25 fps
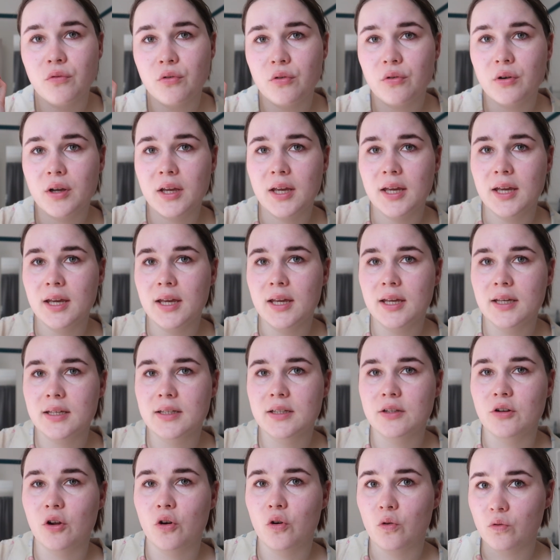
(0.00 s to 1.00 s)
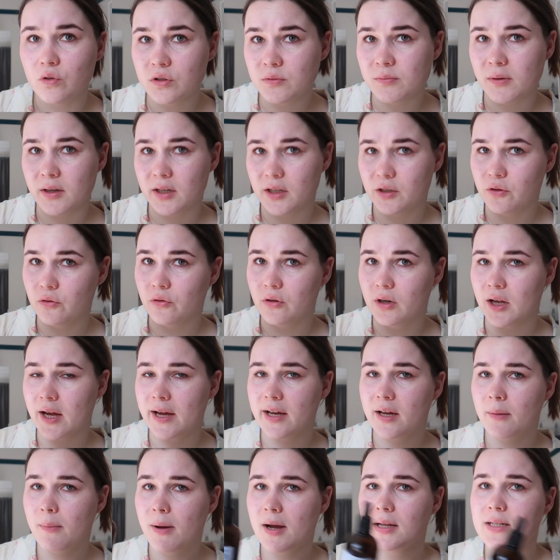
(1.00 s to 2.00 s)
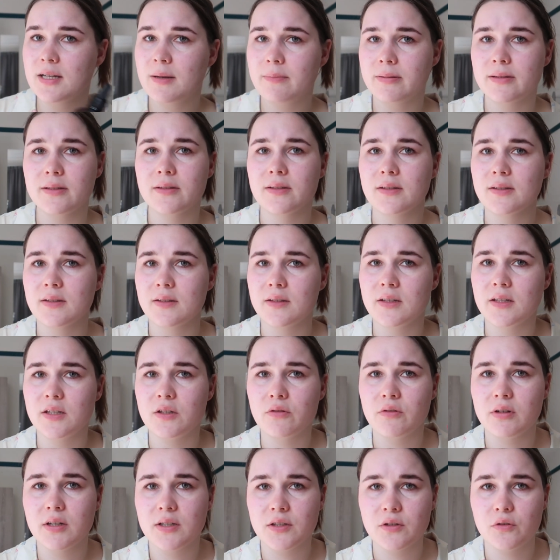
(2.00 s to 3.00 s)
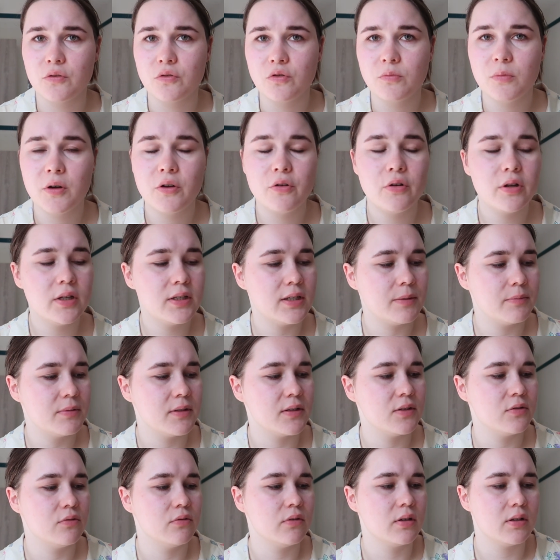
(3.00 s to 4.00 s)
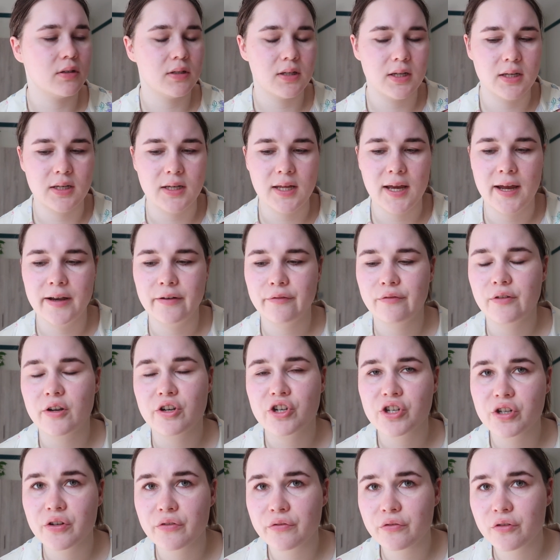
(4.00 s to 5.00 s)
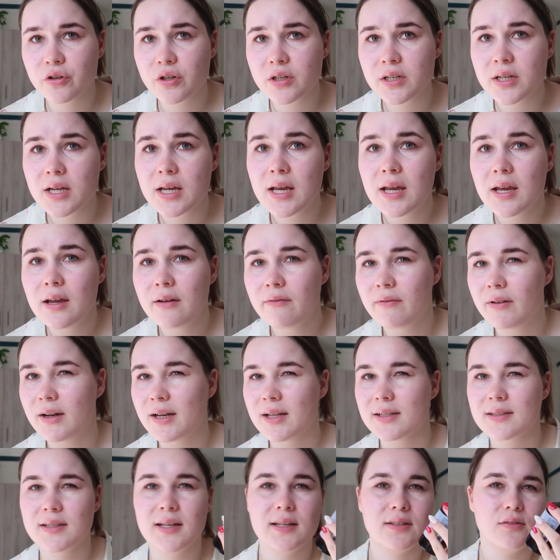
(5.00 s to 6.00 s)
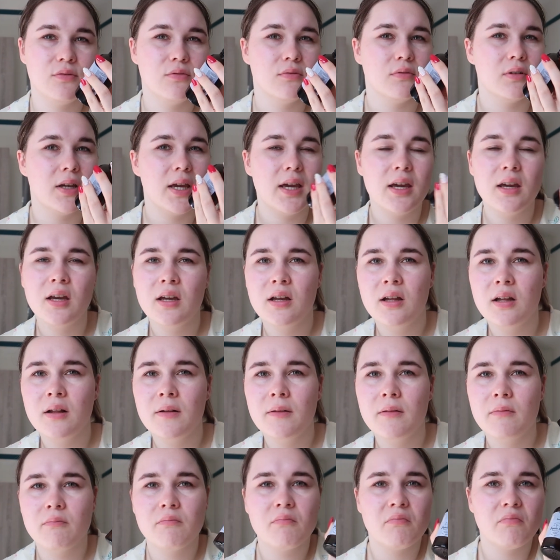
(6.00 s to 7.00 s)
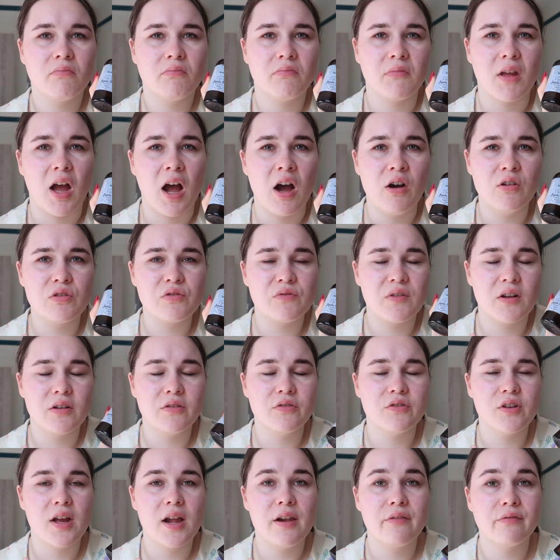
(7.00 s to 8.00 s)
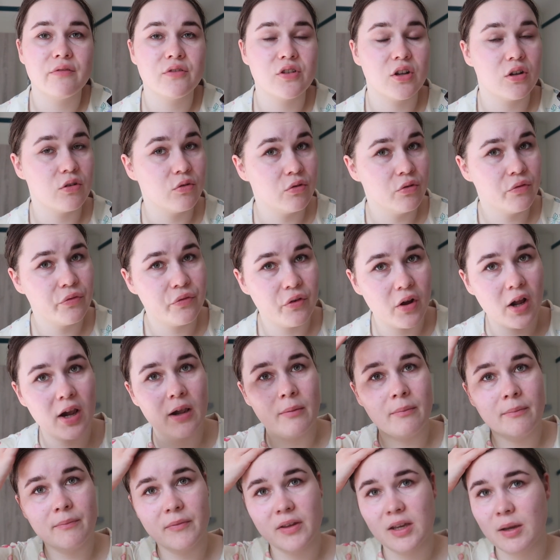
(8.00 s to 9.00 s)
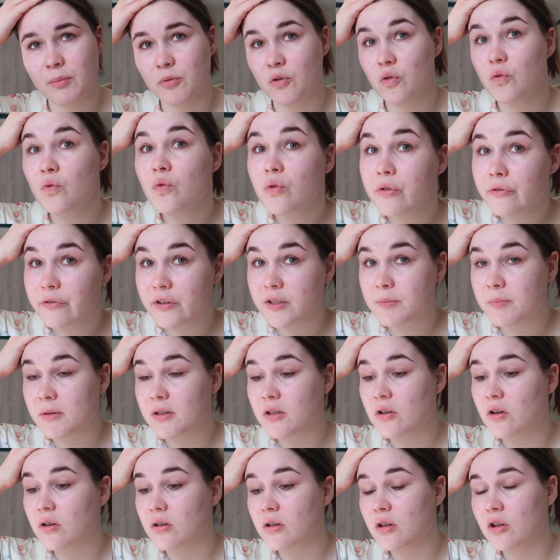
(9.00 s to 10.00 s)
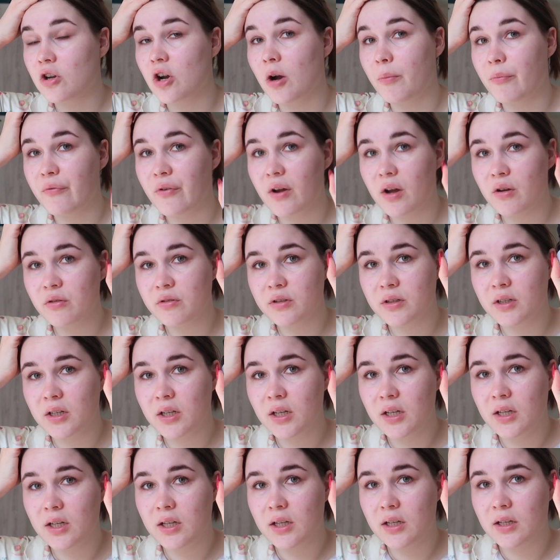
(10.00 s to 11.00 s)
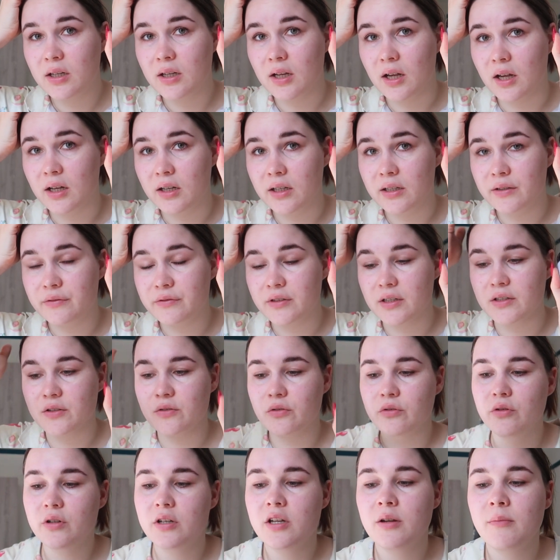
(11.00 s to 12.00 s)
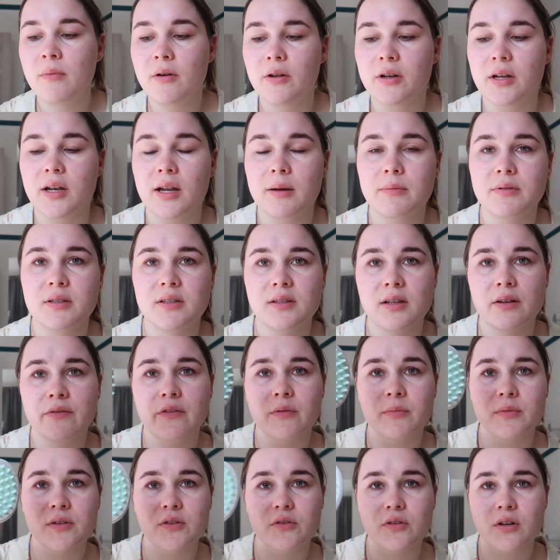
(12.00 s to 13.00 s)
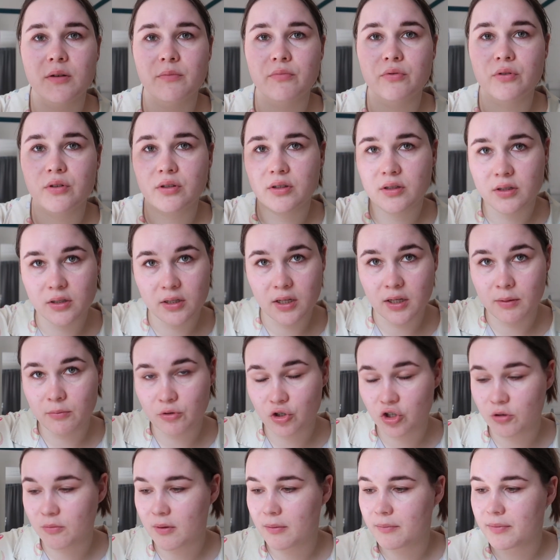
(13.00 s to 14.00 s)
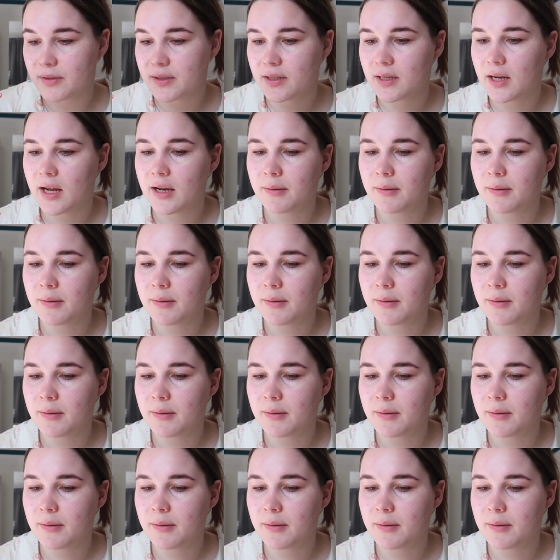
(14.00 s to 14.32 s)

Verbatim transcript: wo ich noch Rosmarinöl reingemacht habe. Also es ist nicht nur das Jojobaöl, ich habe das nur in die eine Flasche gefüllt, weil das ja so gegen Haarausfall und so helfen soll. Und vor allem, ich habe eine unfassbar trockene Kopfhaut. Da hilft das Ölen immer und dann habe ich das einfach mit so einer Bürste eben schon mal ein bisschen